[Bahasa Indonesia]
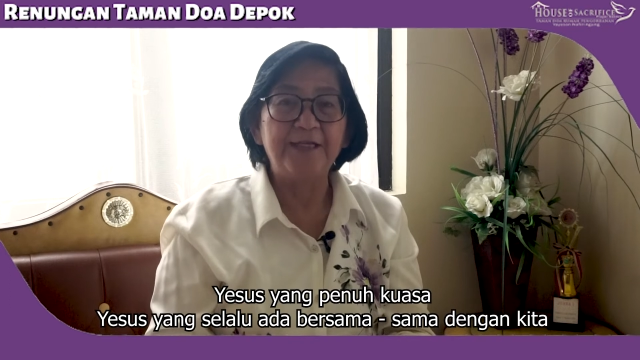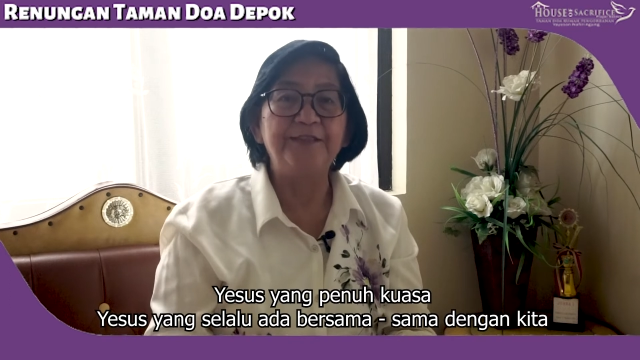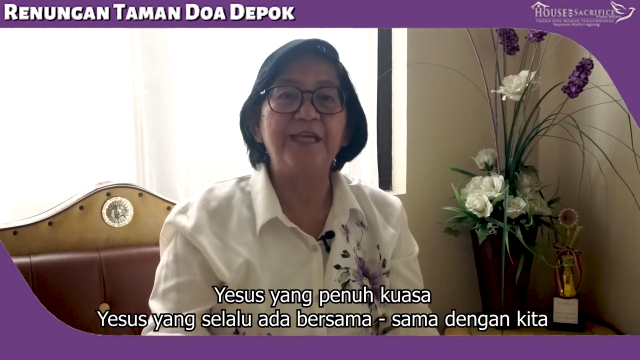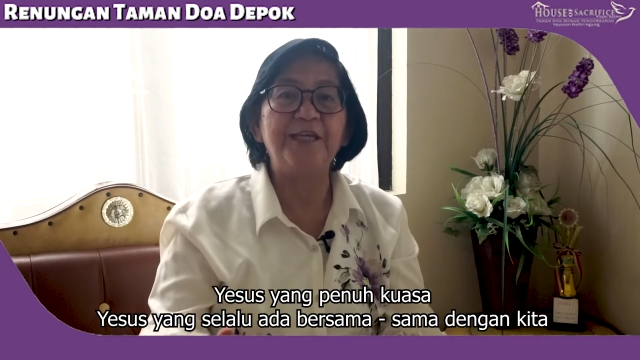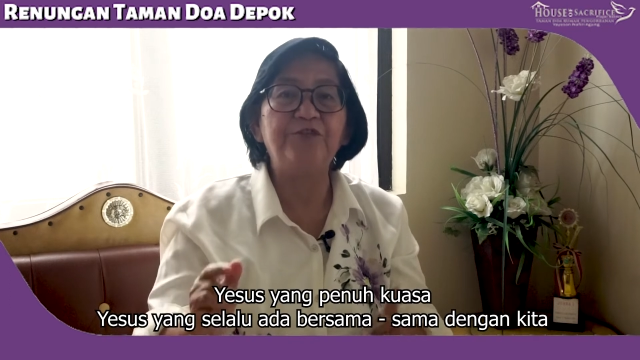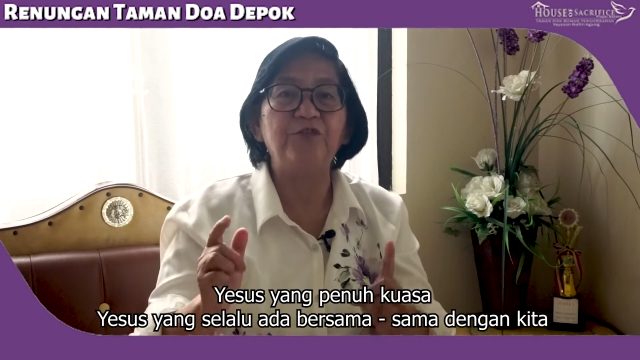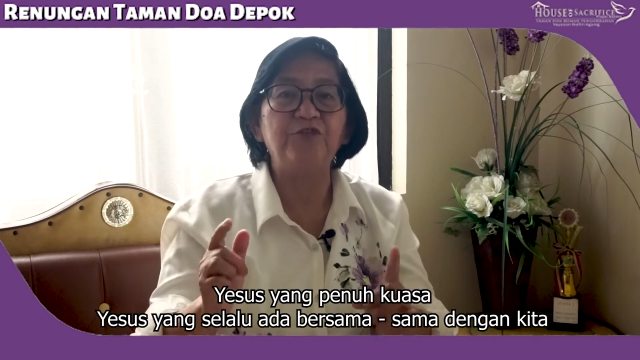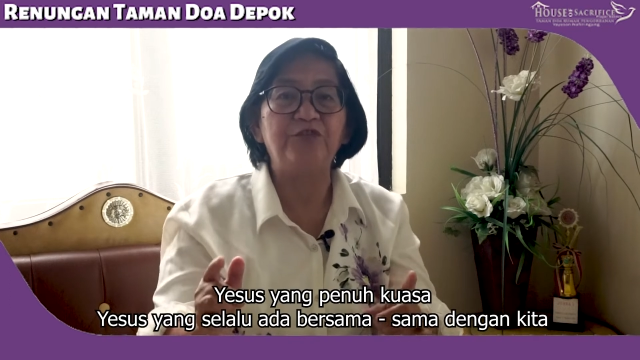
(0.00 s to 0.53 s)

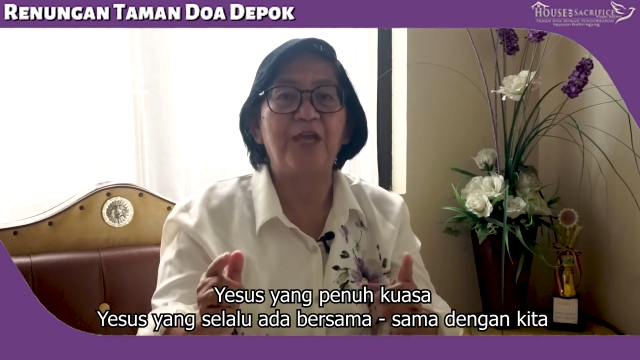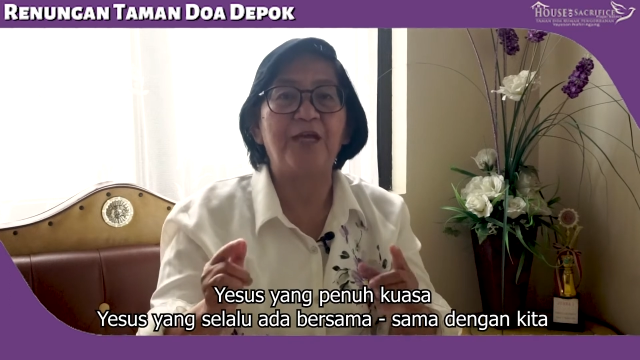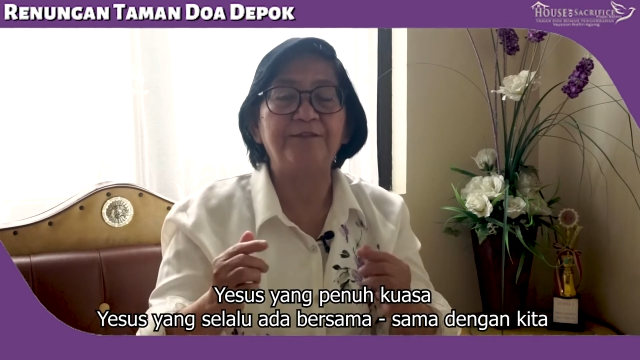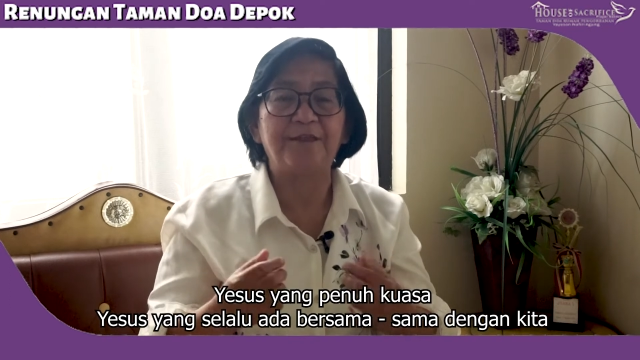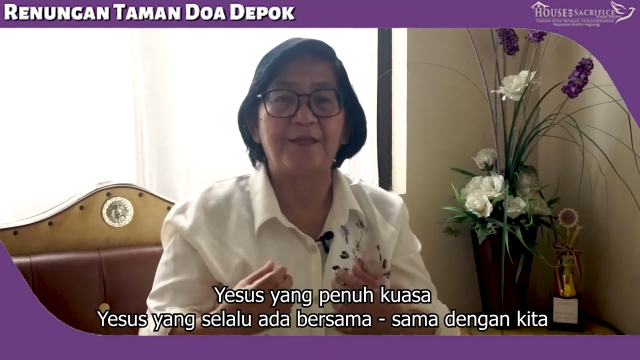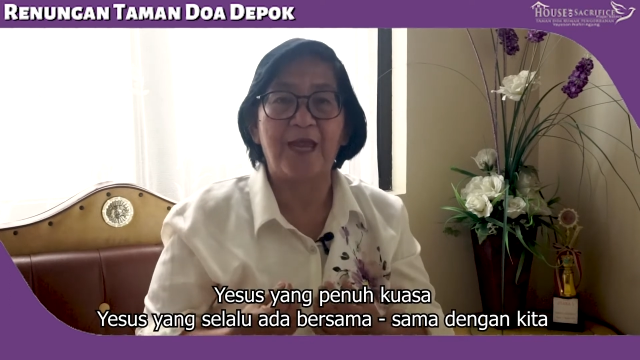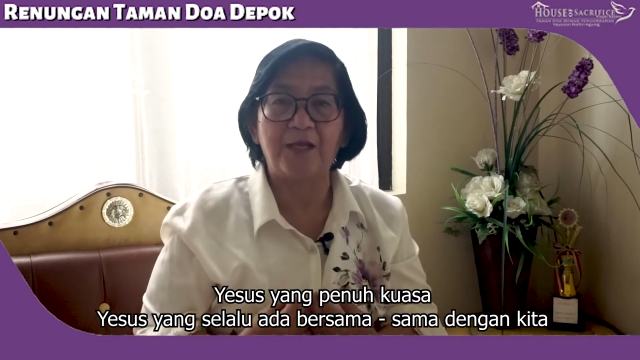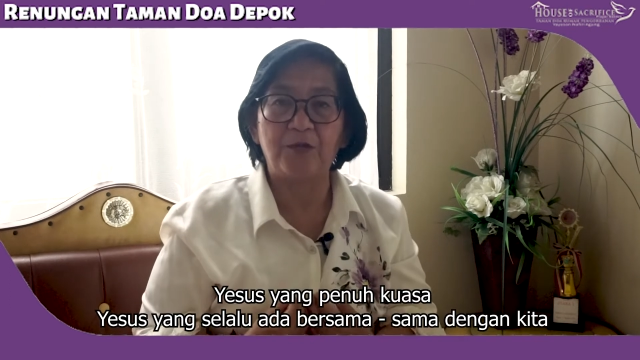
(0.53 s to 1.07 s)
Yesus yang
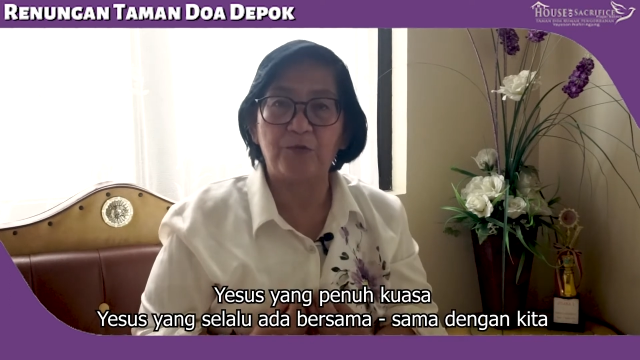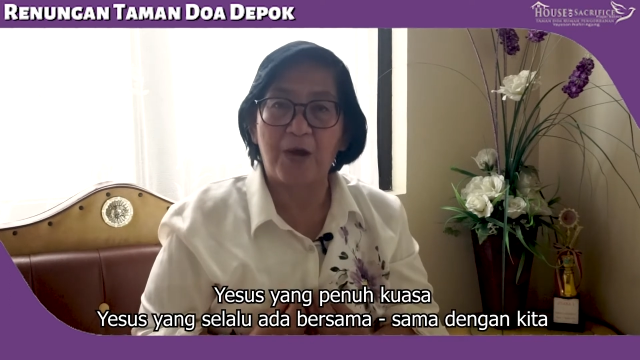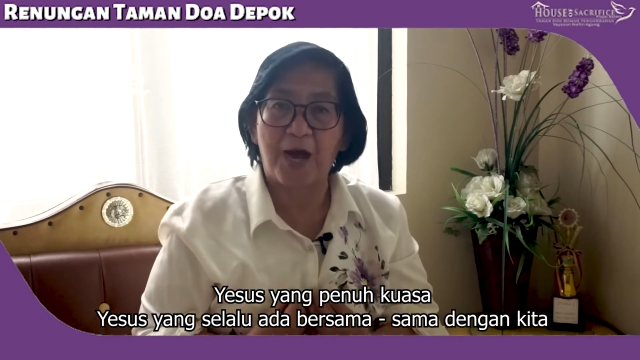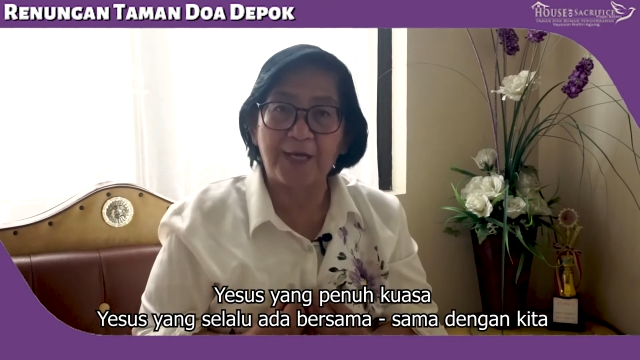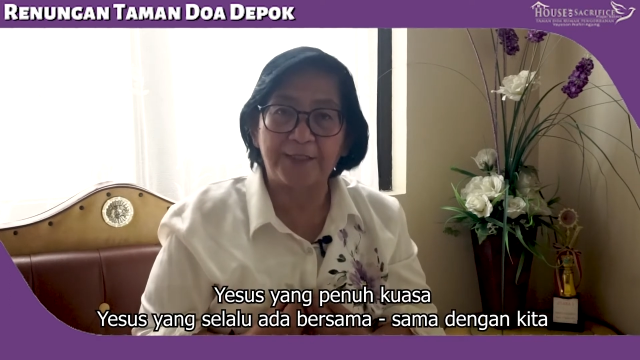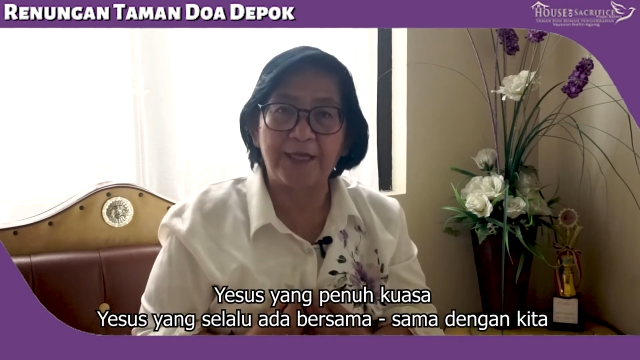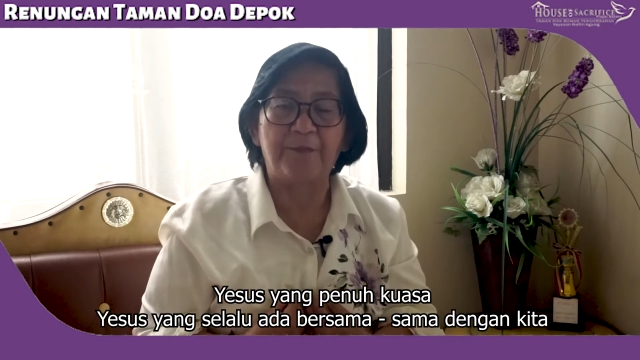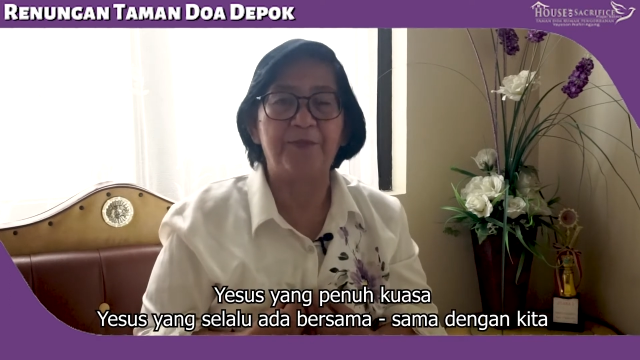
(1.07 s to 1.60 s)
selalu
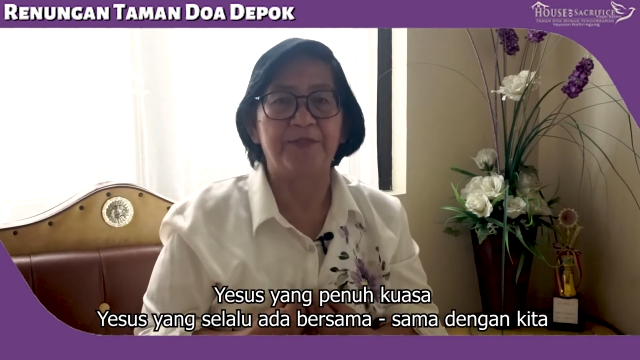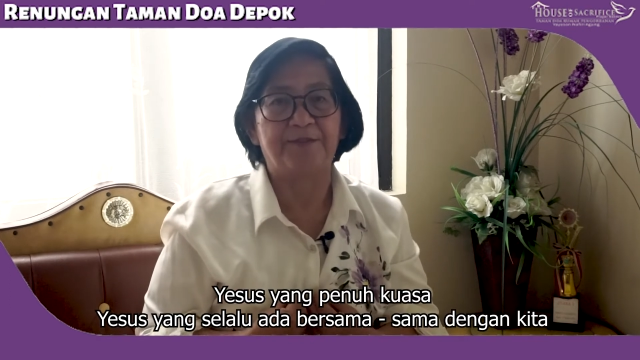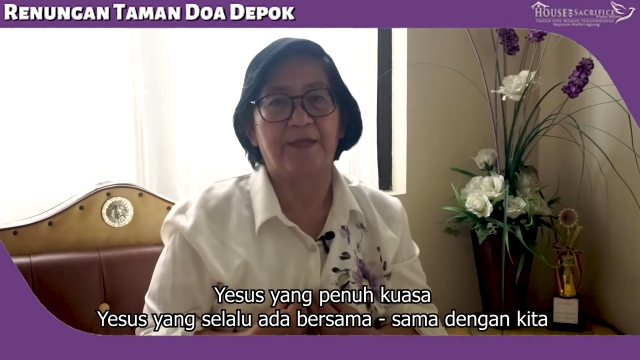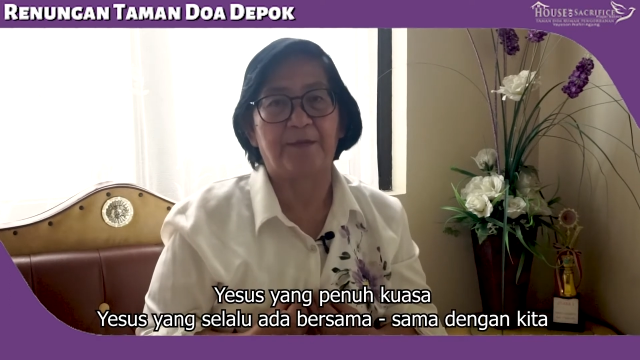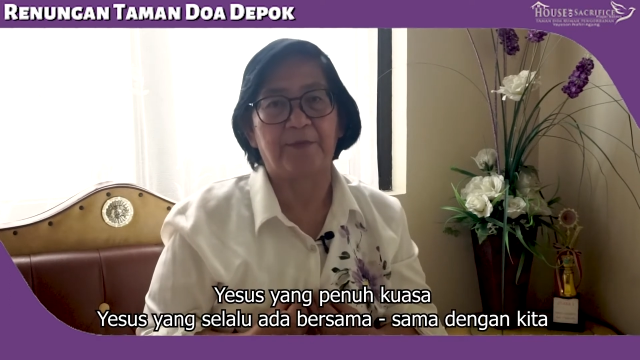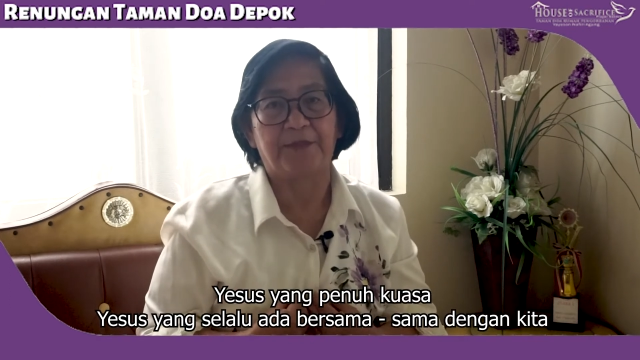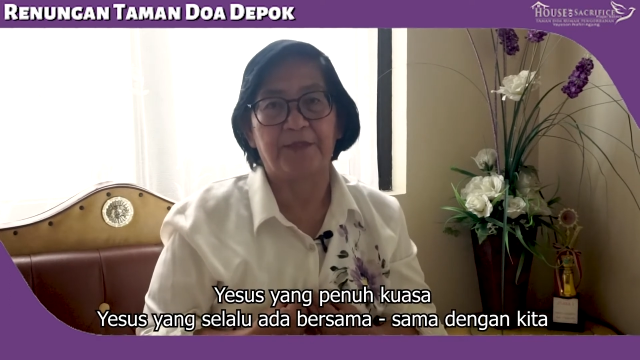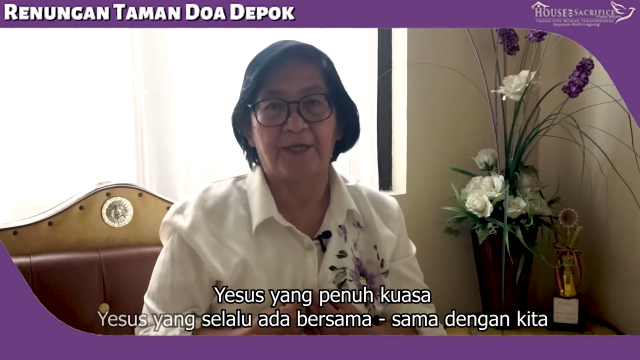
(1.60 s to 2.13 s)
ada
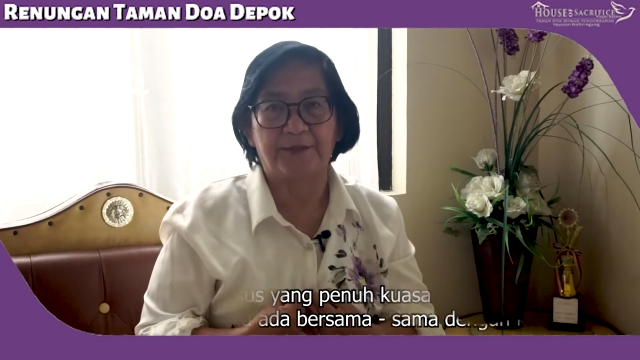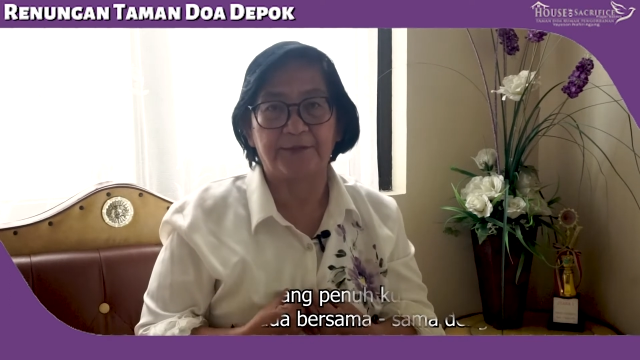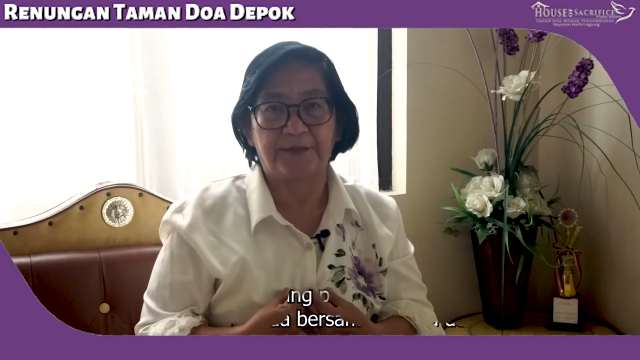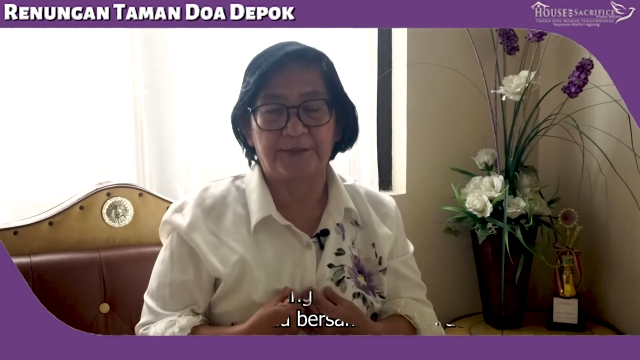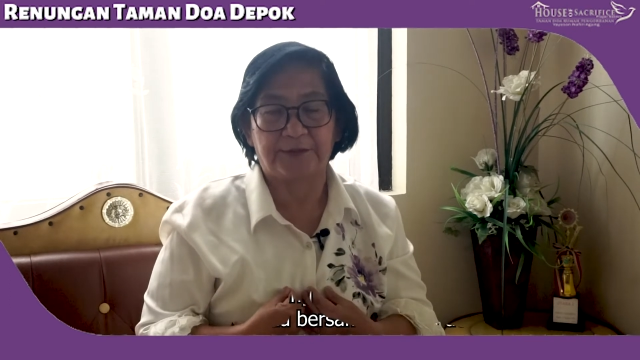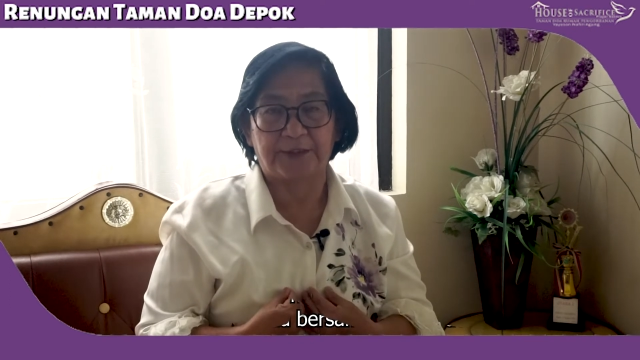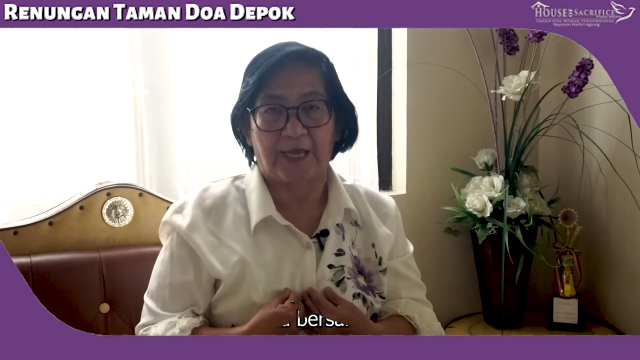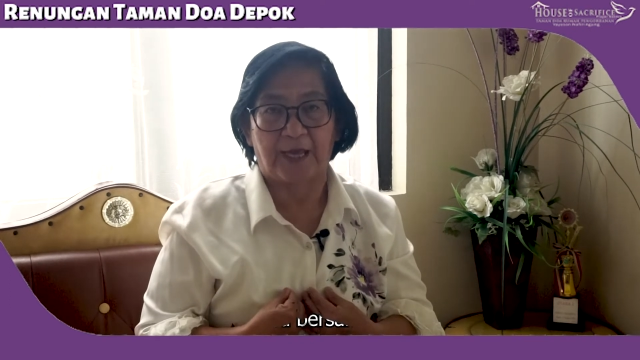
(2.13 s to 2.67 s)
bersama dengan
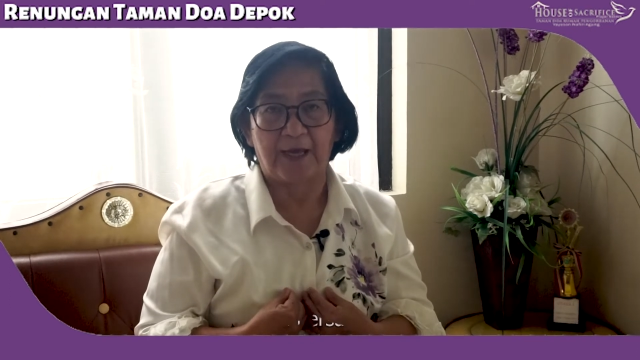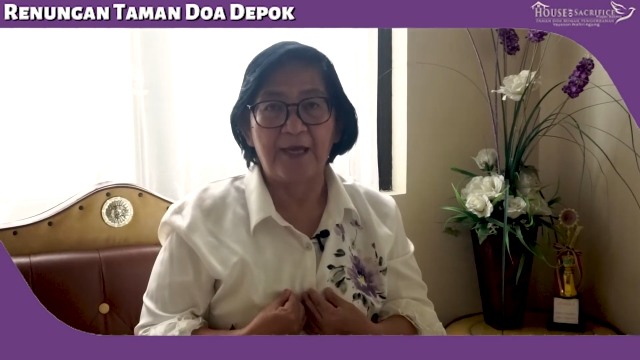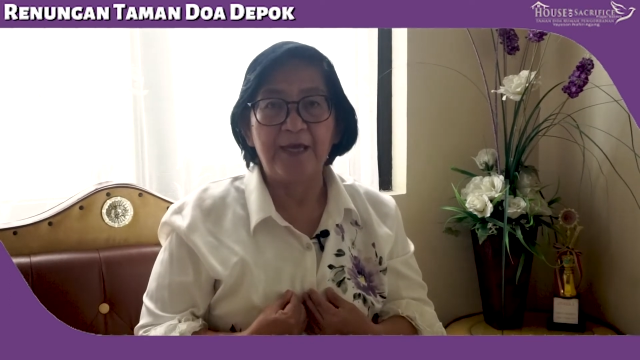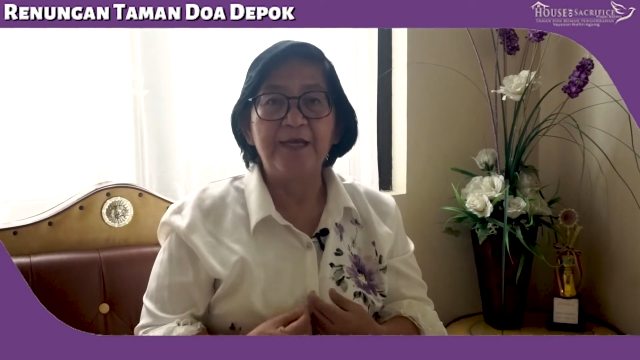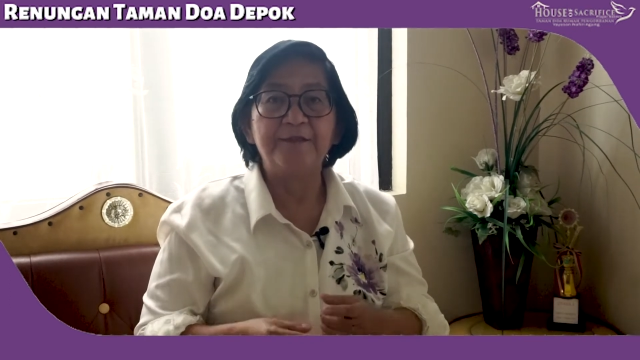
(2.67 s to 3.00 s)
kita.